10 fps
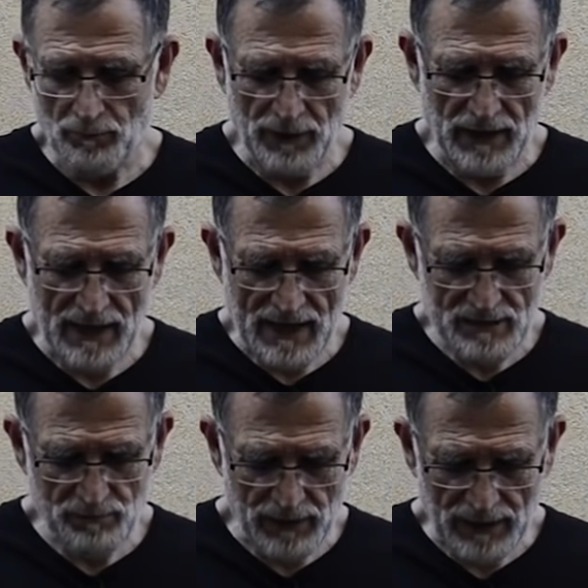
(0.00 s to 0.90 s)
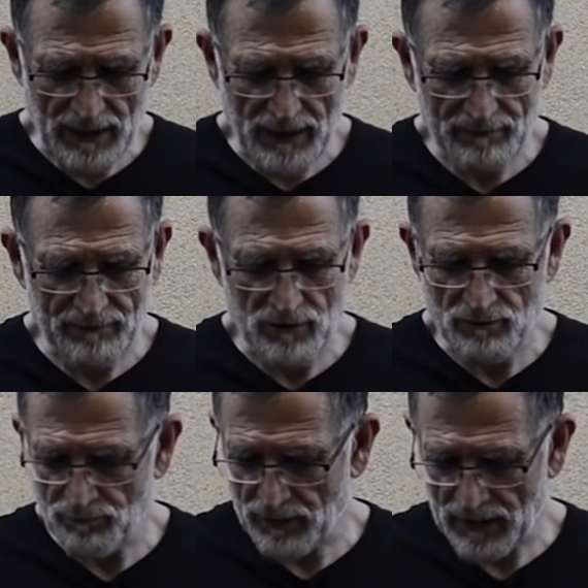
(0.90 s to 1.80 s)
pilas para,
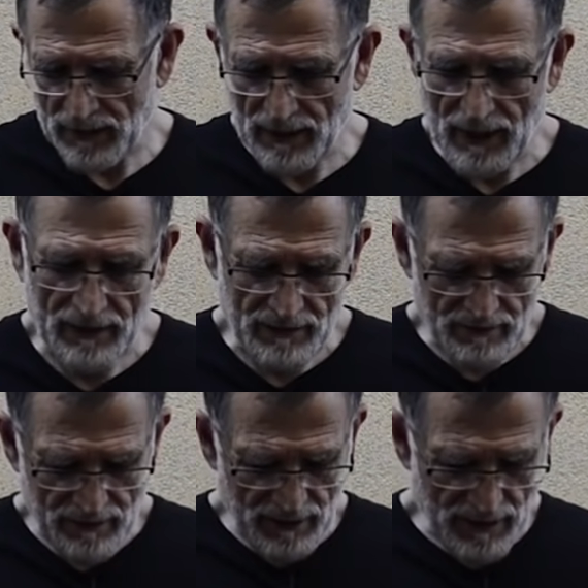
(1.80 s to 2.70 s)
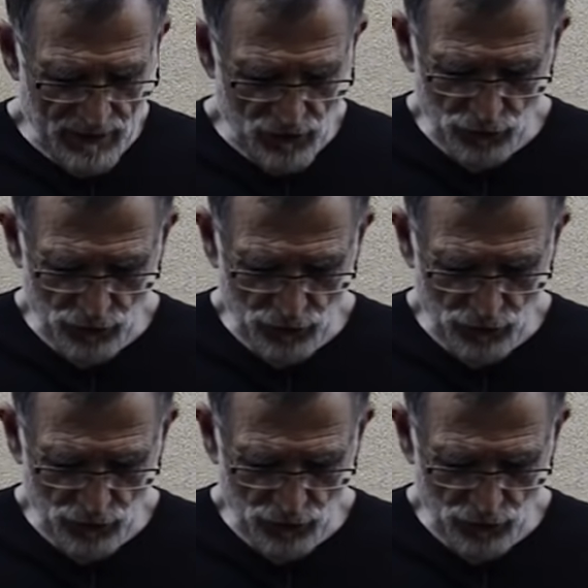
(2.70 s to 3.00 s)
para, las linternas y